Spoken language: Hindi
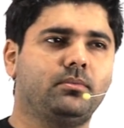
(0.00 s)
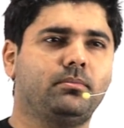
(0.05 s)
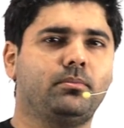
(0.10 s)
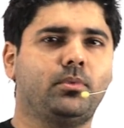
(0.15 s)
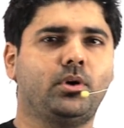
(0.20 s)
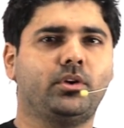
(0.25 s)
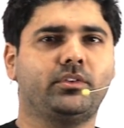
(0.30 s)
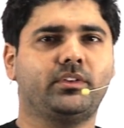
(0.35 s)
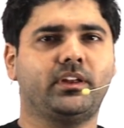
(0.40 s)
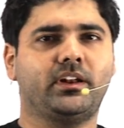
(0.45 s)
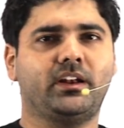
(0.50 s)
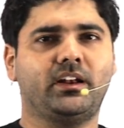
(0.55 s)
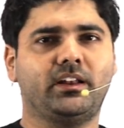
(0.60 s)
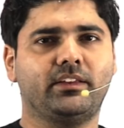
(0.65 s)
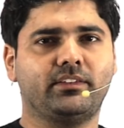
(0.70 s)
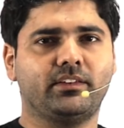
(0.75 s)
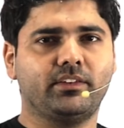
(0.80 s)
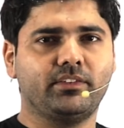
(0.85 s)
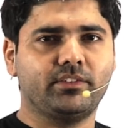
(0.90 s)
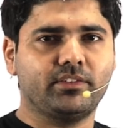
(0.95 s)
बहुत सारे
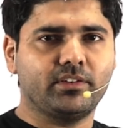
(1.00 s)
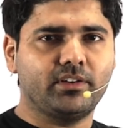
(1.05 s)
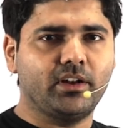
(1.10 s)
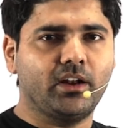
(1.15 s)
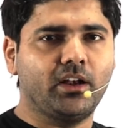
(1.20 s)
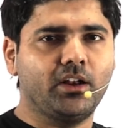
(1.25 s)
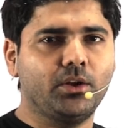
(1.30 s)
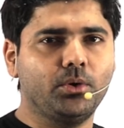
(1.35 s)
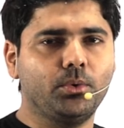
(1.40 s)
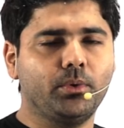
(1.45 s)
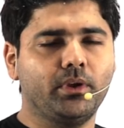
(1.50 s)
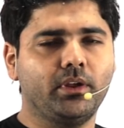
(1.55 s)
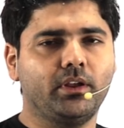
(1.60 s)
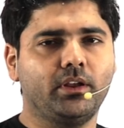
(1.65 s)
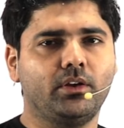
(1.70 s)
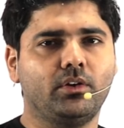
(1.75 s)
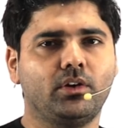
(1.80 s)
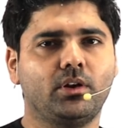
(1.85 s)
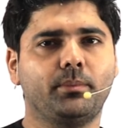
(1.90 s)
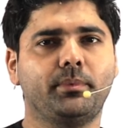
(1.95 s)
लेसन्स डले हुए
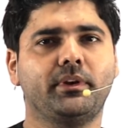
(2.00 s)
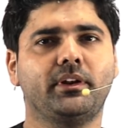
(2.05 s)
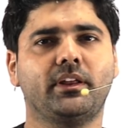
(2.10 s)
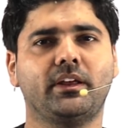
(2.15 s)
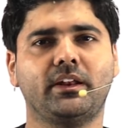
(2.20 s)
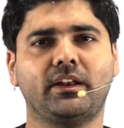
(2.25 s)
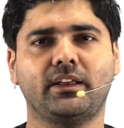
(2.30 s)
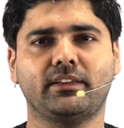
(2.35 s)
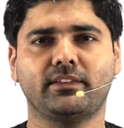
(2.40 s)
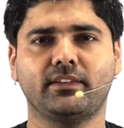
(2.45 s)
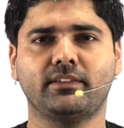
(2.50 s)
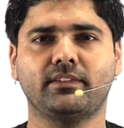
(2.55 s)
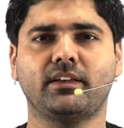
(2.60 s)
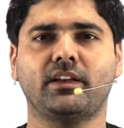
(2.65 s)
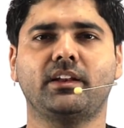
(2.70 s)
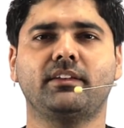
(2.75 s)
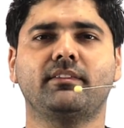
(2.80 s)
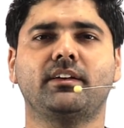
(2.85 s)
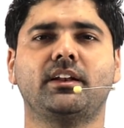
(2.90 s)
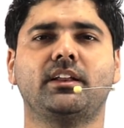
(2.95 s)
हैं और अभी नए लेसन्स
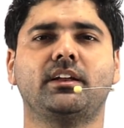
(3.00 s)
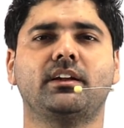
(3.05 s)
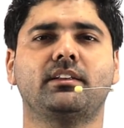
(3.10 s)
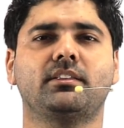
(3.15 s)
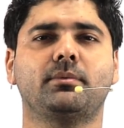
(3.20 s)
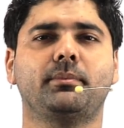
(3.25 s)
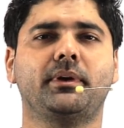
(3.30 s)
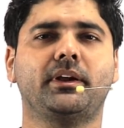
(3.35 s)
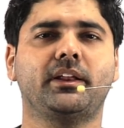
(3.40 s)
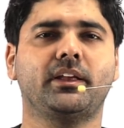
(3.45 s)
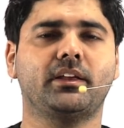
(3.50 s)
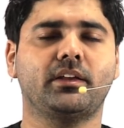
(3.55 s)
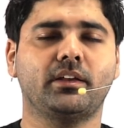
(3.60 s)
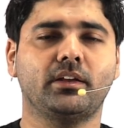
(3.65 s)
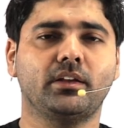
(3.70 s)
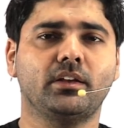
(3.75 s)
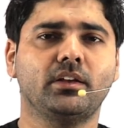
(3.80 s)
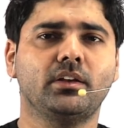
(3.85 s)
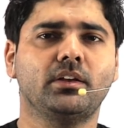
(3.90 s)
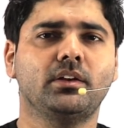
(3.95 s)
आने वाले हैं अर्थमेटिक के
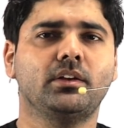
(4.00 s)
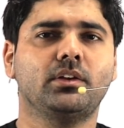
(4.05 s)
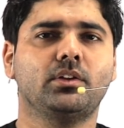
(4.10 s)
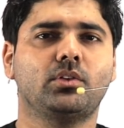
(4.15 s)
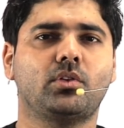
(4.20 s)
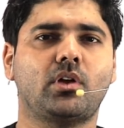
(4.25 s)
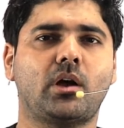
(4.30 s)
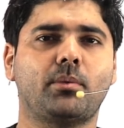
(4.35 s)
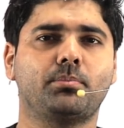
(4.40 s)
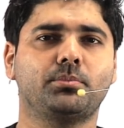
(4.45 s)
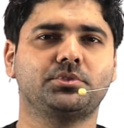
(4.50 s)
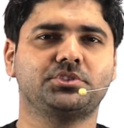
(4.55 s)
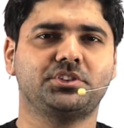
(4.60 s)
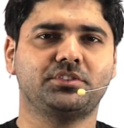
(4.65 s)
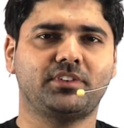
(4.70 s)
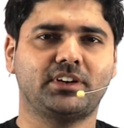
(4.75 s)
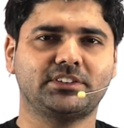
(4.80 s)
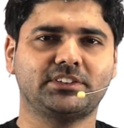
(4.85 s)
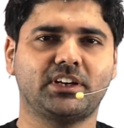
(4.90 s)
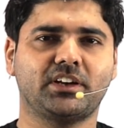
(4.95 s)
तो आप मुझे
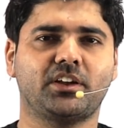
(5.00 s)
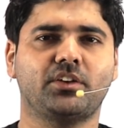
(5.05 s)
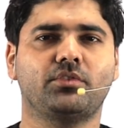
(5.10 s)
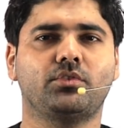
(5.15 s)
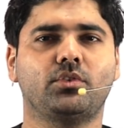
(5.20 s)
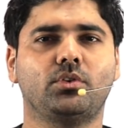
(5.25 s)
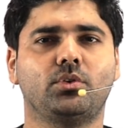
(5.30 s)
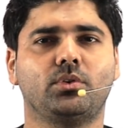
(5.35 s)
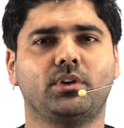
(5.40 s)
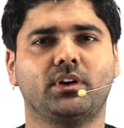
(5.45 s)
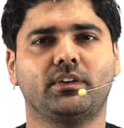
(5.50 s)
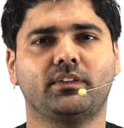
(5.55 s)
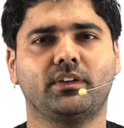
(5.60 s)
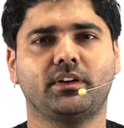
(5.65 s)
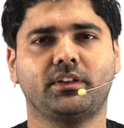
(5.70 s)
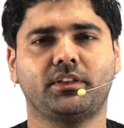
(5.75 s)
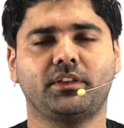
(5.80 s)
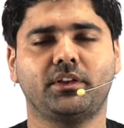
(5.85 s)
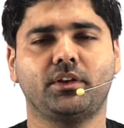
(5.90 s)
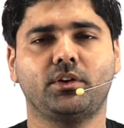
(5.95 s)
वहाँ जाके फॉलो कर
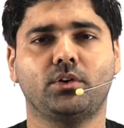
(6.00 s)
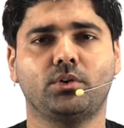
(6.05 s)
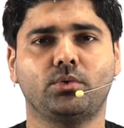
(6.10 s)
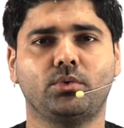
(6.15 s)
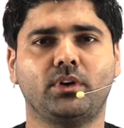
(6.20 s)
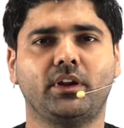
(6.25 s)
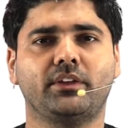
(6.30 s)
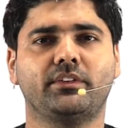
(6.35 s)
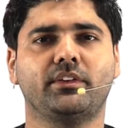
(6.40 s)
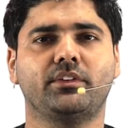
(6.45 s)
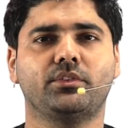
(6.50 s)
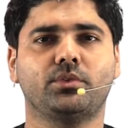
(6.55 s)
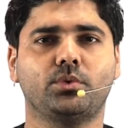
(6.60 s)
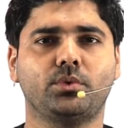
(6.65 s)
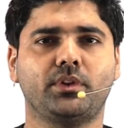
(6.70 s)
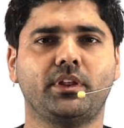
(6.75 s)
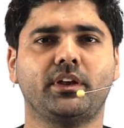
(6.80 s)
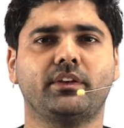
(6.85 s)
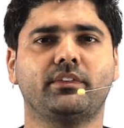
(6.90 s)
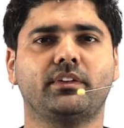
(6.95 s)
सकते हैं और उन लेसन्स को
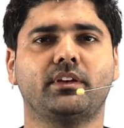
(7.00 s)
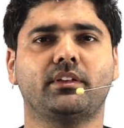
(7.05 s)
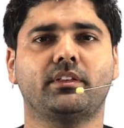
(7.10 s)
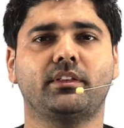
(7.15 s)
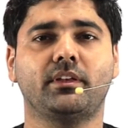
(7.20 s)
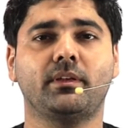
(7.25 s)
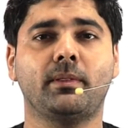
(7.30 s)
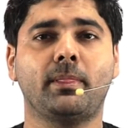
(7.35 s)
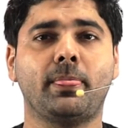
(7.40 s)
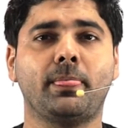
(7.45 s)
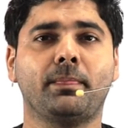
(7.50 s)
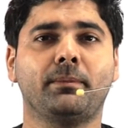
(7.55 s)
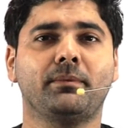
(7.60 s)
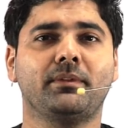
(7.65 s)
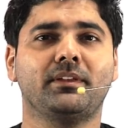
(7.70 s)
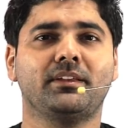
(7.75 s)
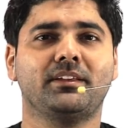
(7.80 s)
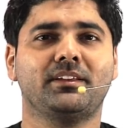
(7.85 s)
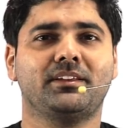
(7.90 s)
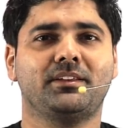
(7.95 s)
देख सकते हैं
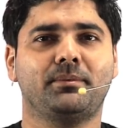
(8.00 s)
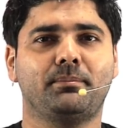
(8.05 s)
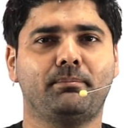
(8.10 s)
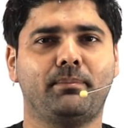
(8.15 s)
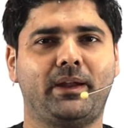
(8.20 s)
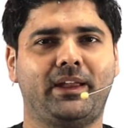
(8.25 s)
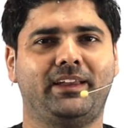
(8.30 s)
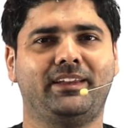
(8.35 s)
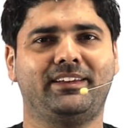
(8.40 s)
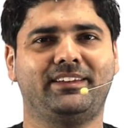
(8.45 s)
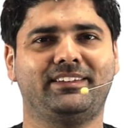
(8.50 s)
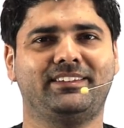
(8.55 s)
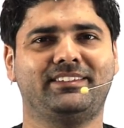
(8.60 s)
बाय